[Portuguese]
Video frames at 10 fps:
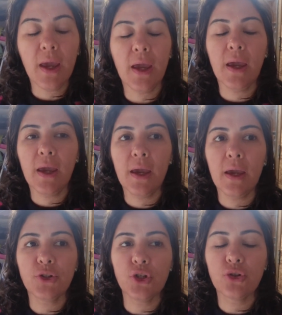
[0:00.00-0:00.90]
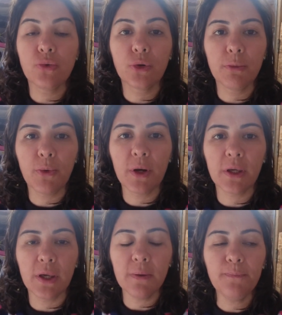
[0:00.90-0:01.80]
É, a gente dormiu
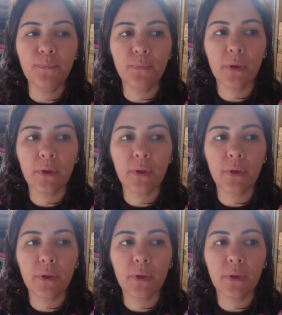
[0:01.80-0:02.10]
aqui.